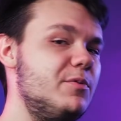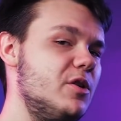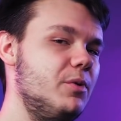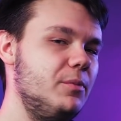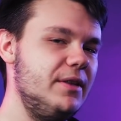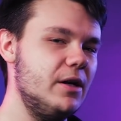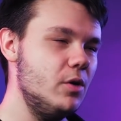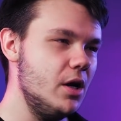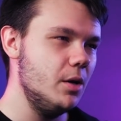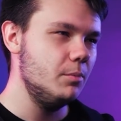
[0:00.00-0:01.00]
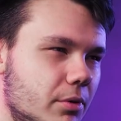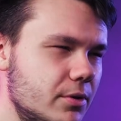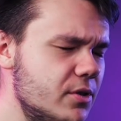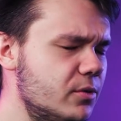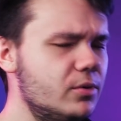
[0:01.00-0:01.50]
i przypominał, po
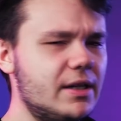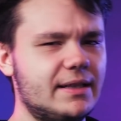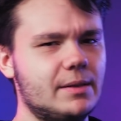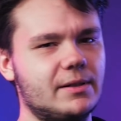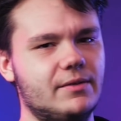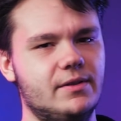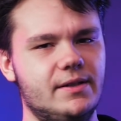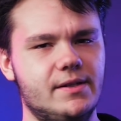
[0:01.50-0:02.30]
co tu tak naprawdę